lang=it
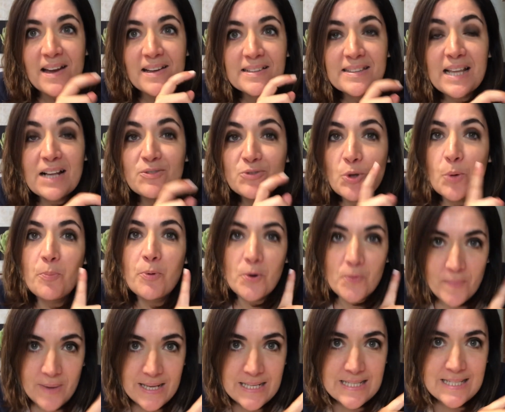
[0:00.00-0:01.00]
tanto
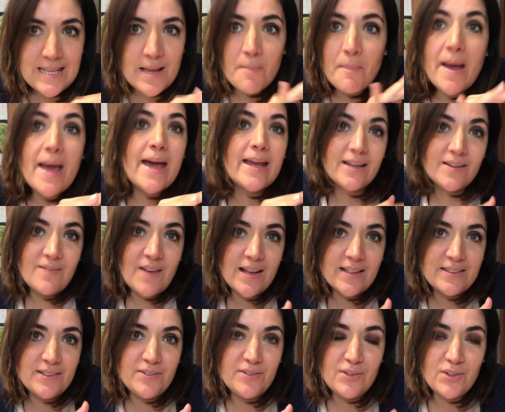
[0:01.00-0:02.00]
promessi e mai
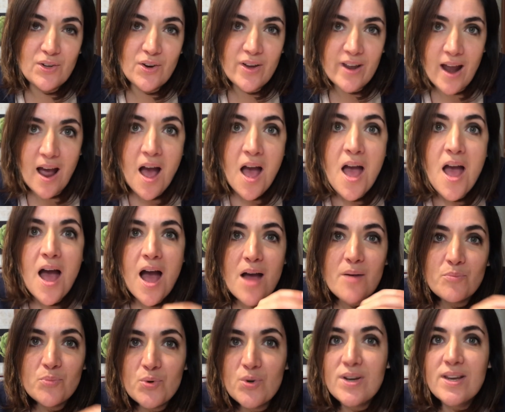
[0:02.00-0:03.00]
arrivati finora
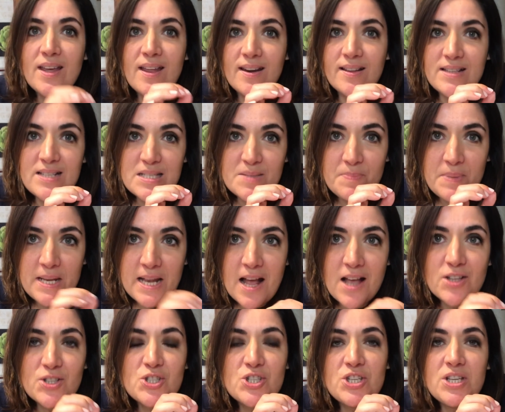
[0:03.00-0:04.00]
hamburger di
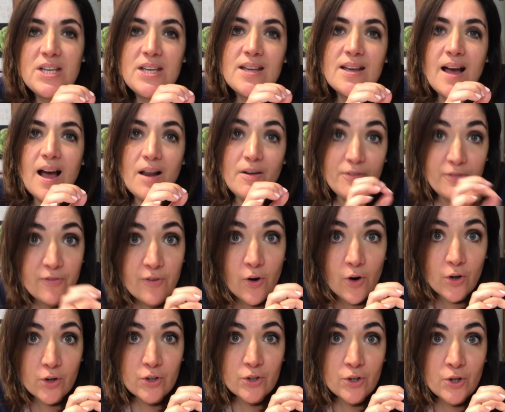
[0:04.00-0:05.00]
spinaci al
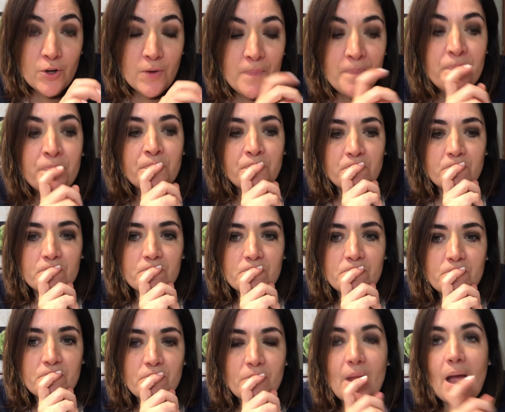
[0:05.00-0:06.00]
forno,
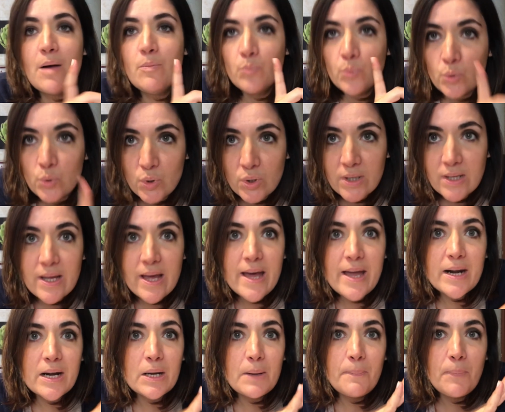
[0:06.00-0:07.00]
um,
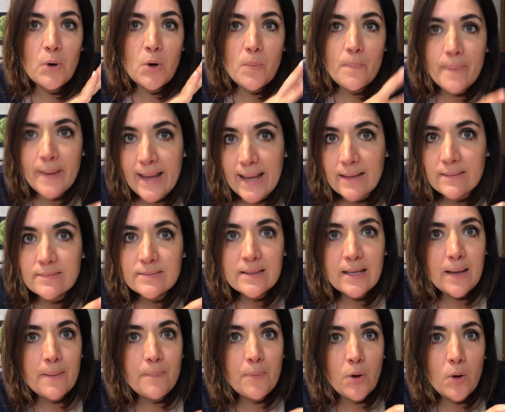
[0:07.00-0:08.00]
hamburger,
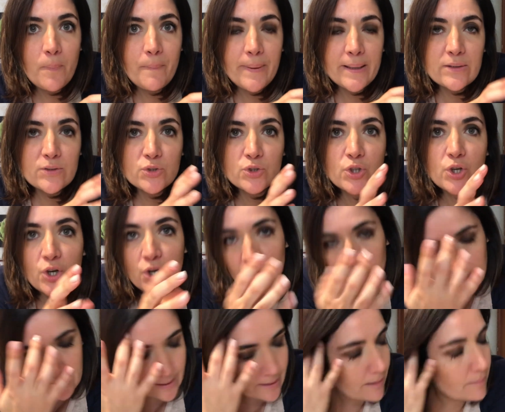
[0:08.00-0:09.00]
polpette,
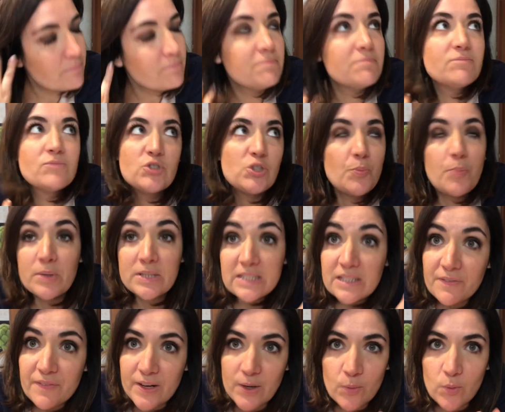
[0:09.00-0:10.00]
polpettone, um, ci potete
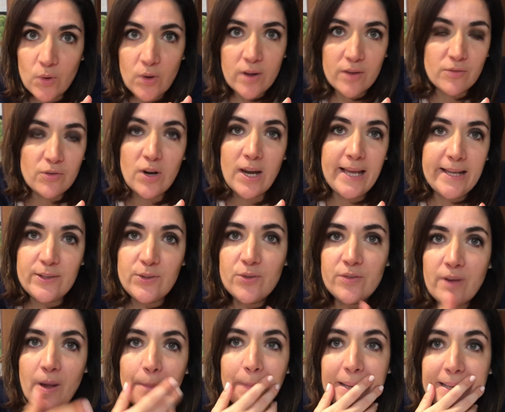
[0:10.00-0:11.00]
fare quello che volete
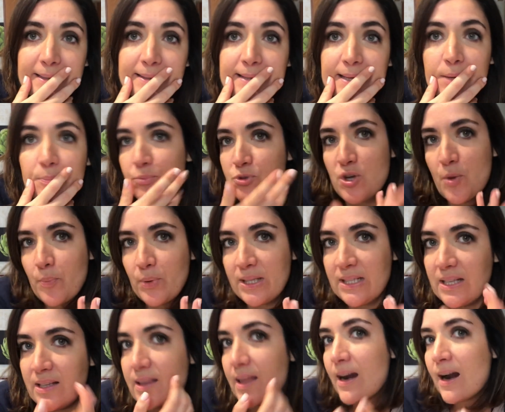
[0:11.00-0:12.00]
ovviamente, cioè
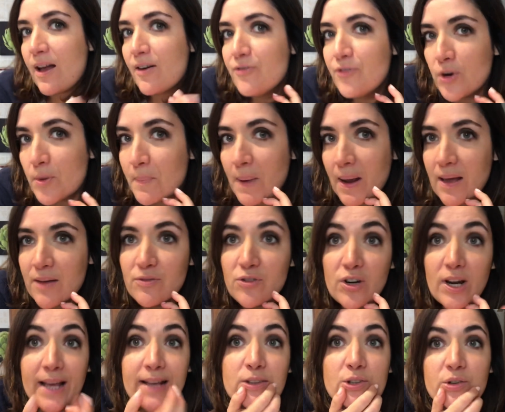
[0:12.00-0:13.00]
potete dare la forma che
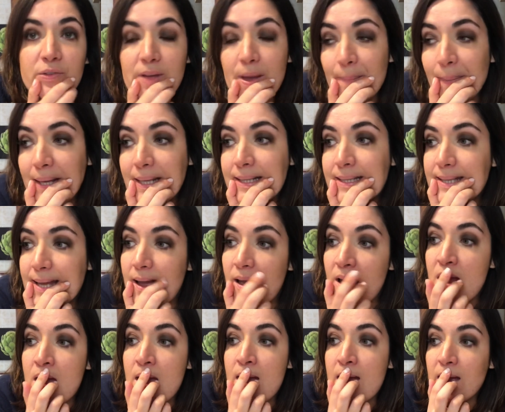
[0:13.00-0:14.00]
volete ovviamente.
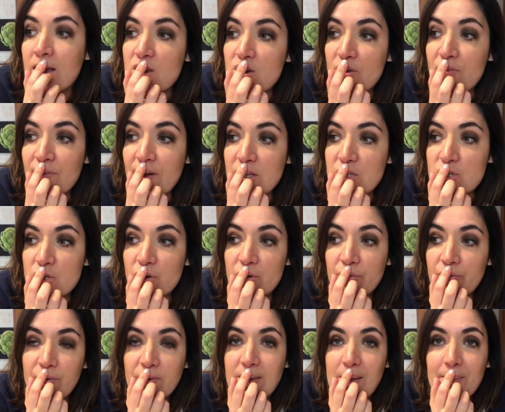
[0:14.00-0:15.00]
Io faccio
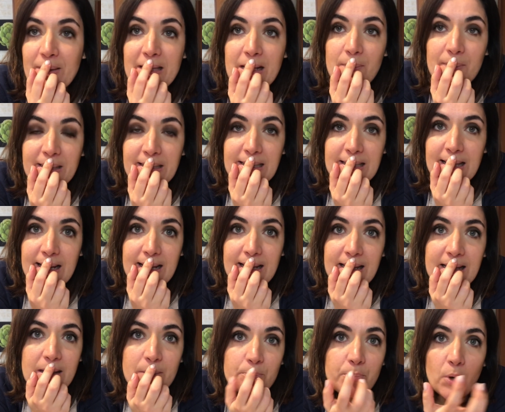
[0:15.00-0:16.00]
fondamentalmente delle,
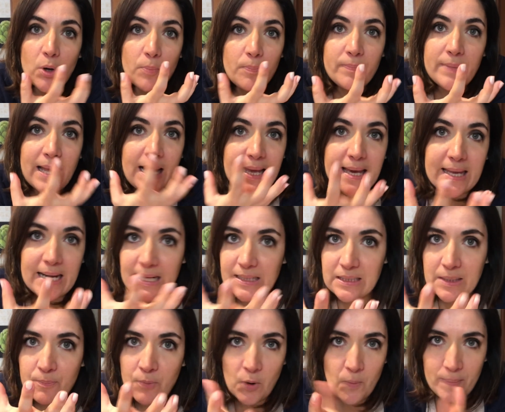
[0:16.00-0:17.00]
pol delle
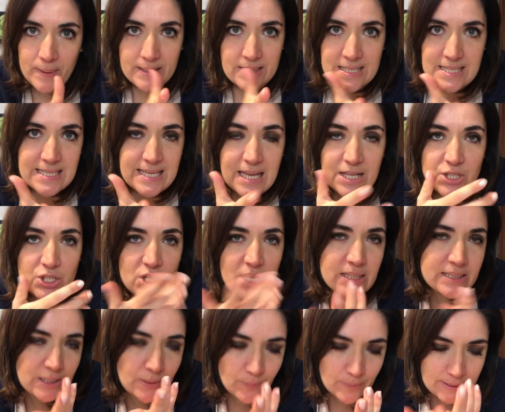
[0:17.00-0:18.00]
grandi polpette
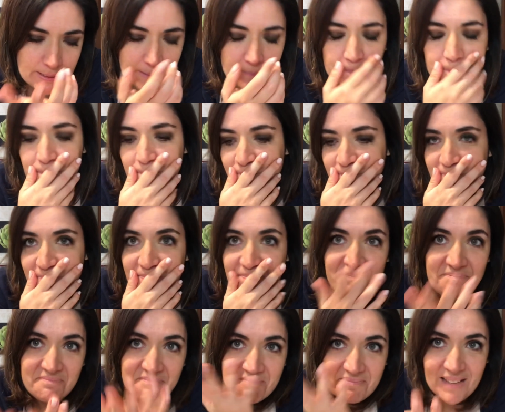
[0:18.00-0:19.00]
schiacciate, quindi
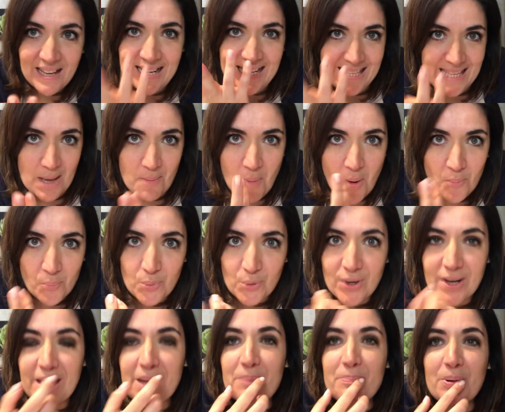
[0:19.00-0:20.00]
li chiamo
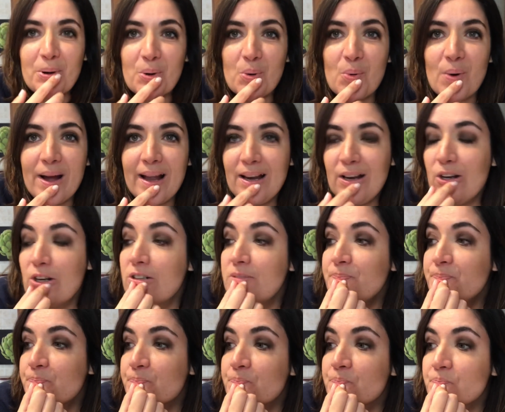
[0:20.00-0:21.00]
hamburger per
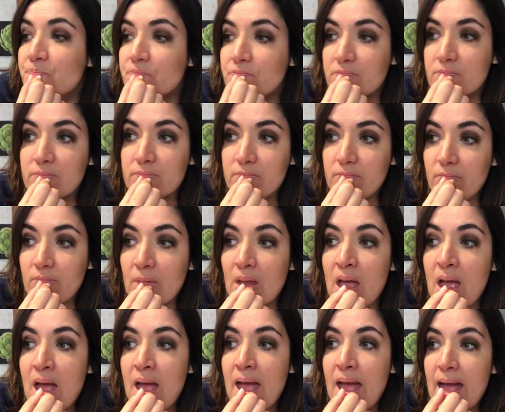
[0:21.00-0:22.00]
quello
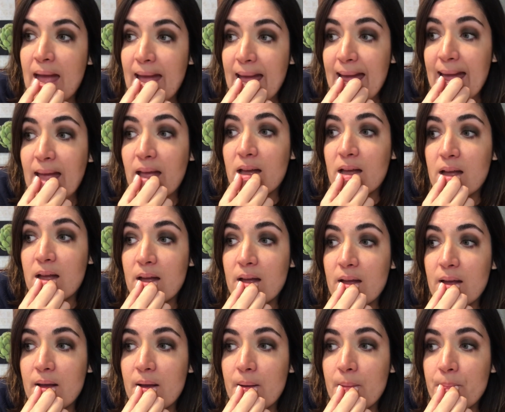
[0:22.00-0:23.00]
e
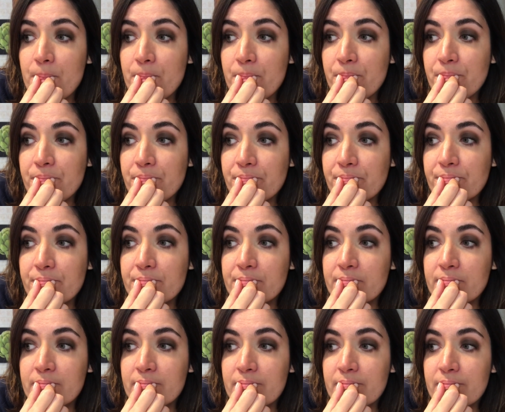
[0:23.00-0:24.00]

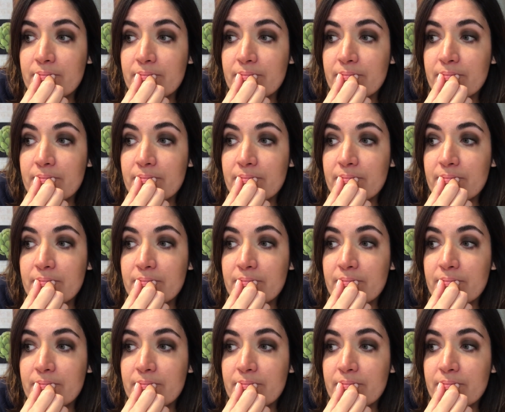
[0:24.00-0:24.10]
ehm,